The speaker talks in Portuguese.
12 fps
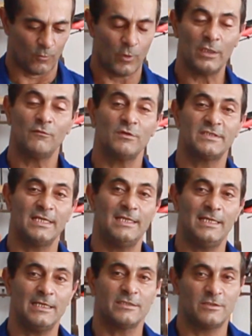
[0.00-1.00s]
Quando você
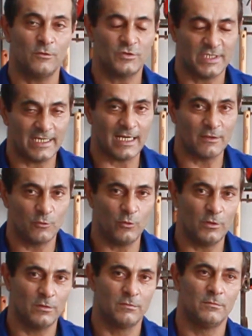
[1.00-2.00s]
liga seu
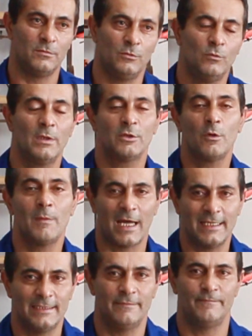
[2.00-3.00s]
secador numa
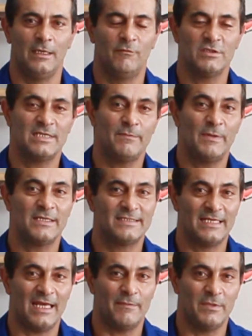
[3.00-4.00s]
tomada e você
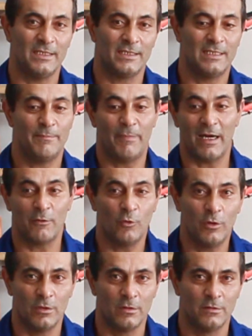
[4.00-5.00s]
percebe que
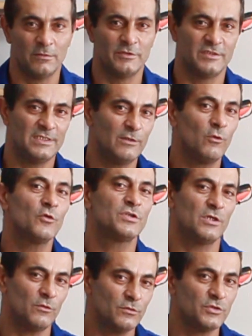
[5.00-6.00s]
parou, desligou o seu